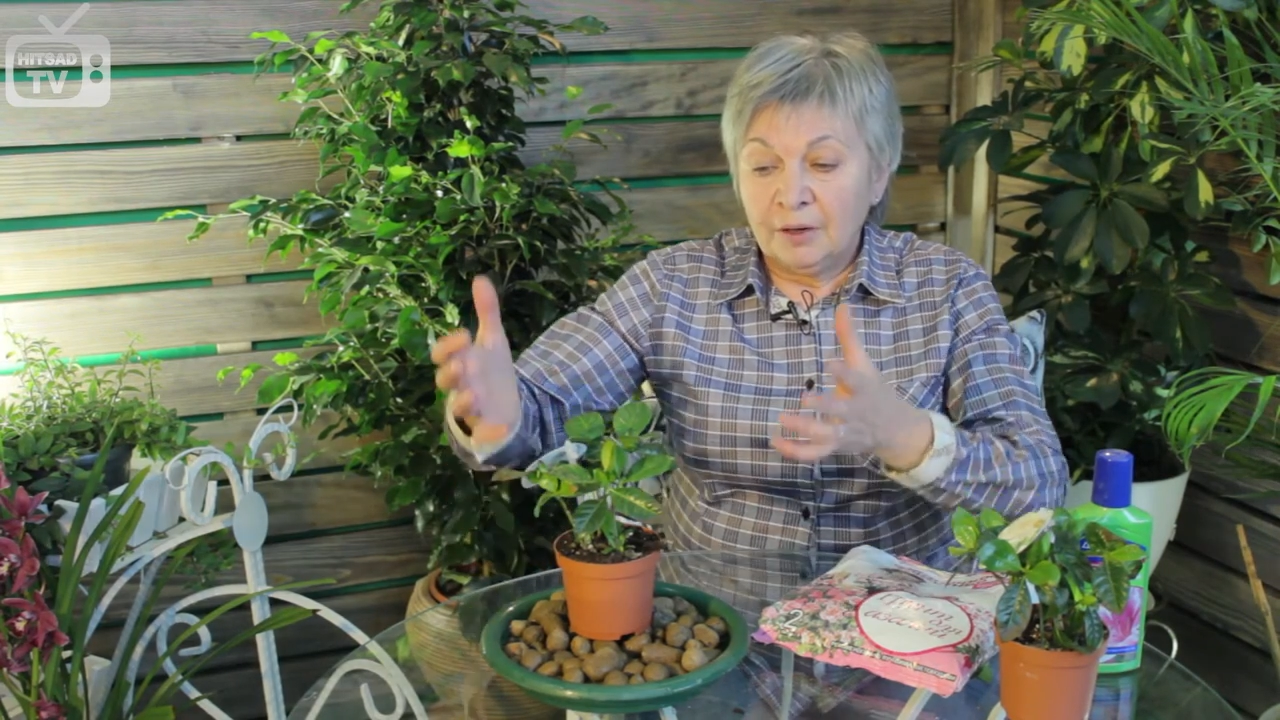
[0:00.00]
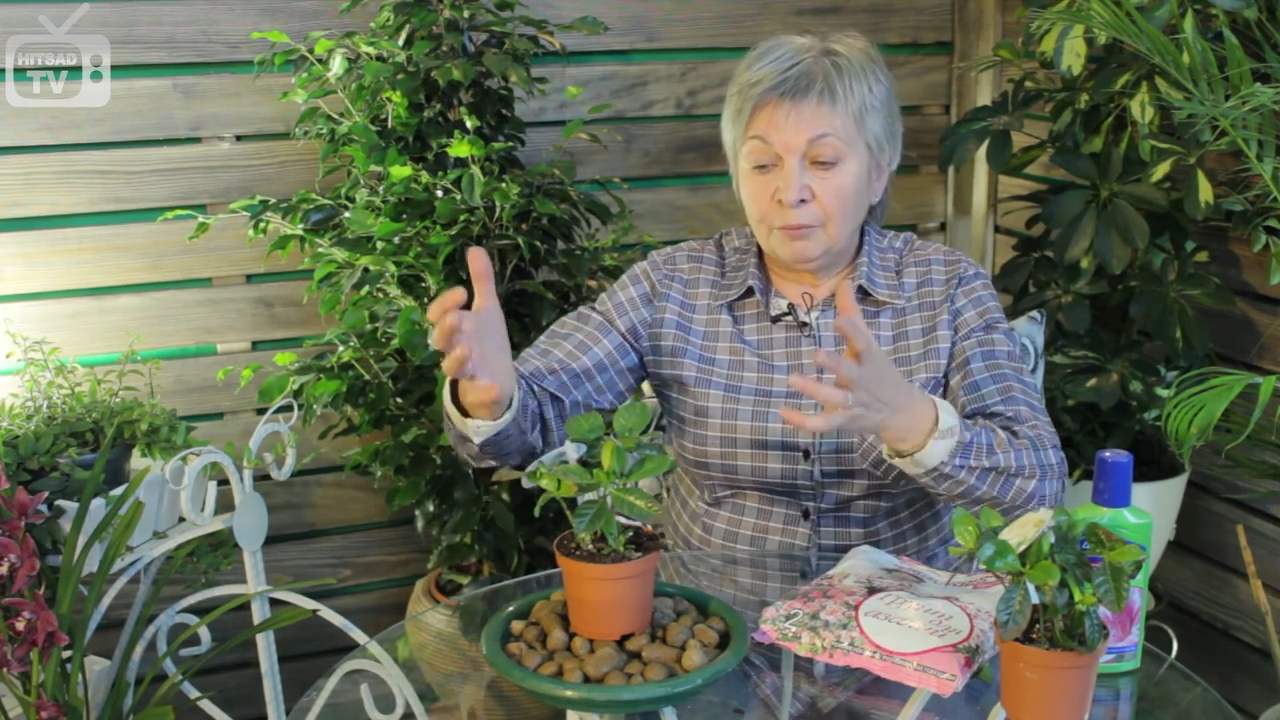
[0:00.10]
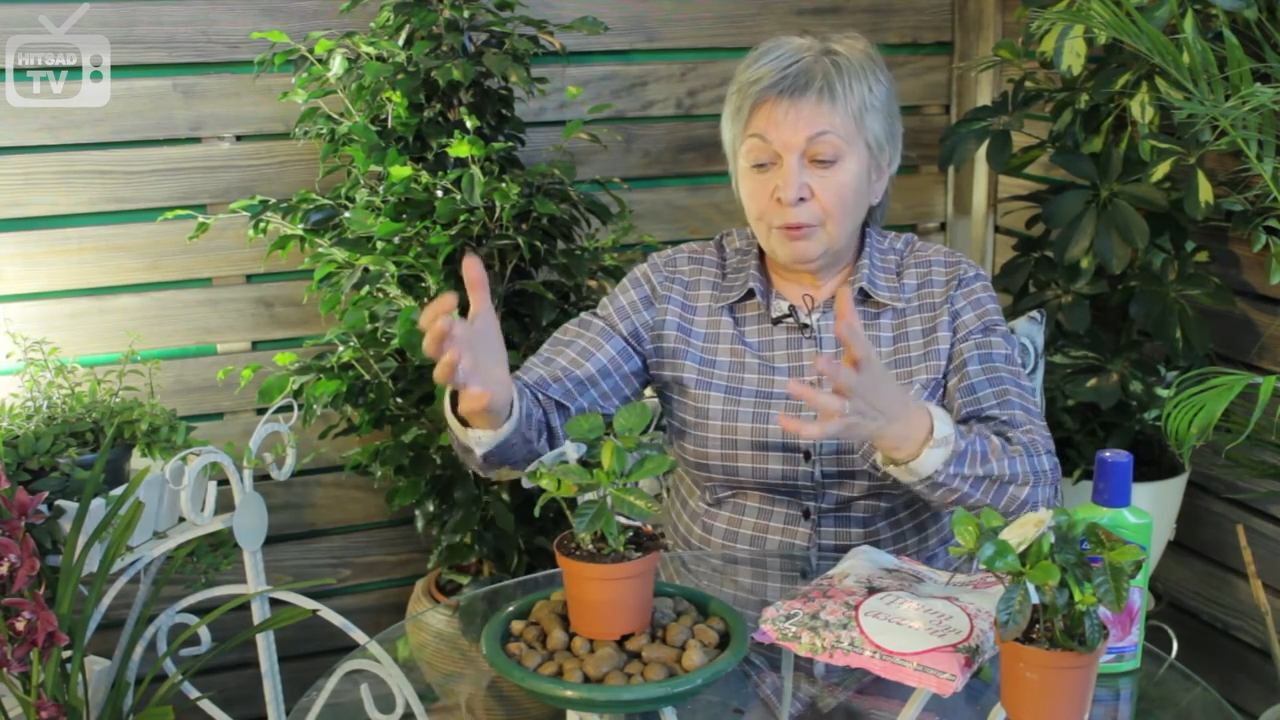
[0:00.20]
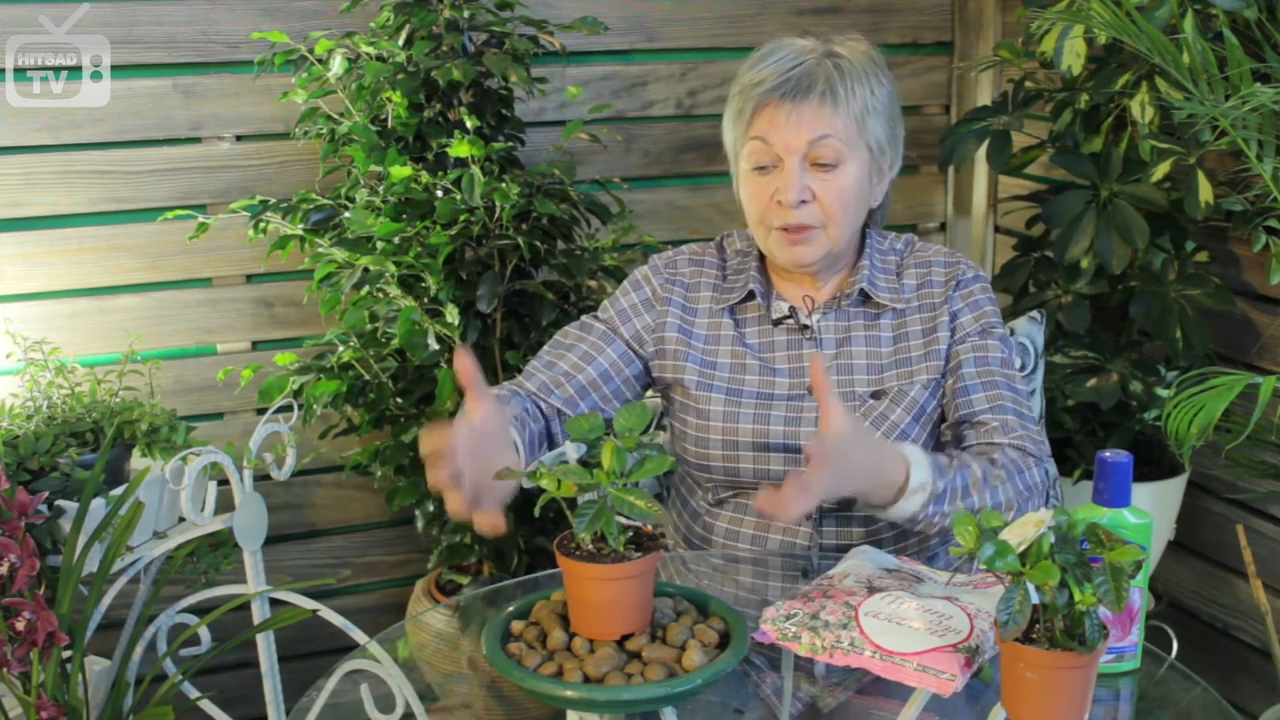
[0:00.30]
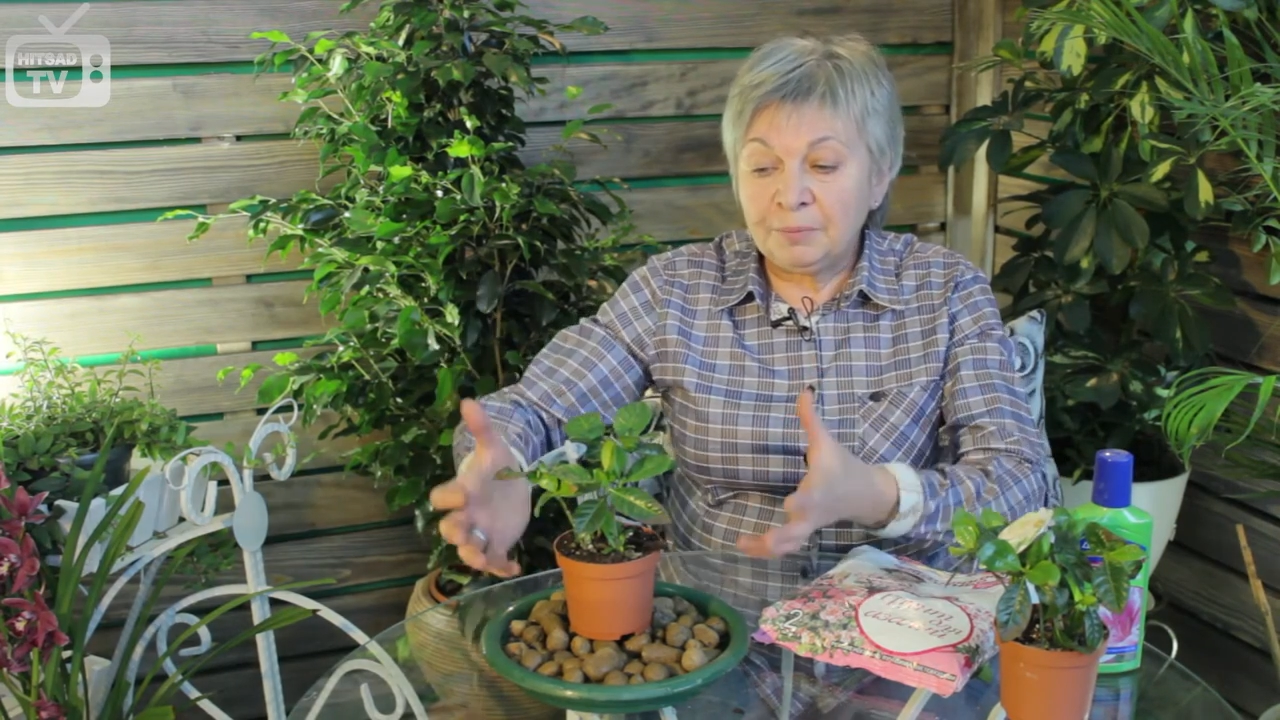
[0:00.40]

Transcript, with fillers: более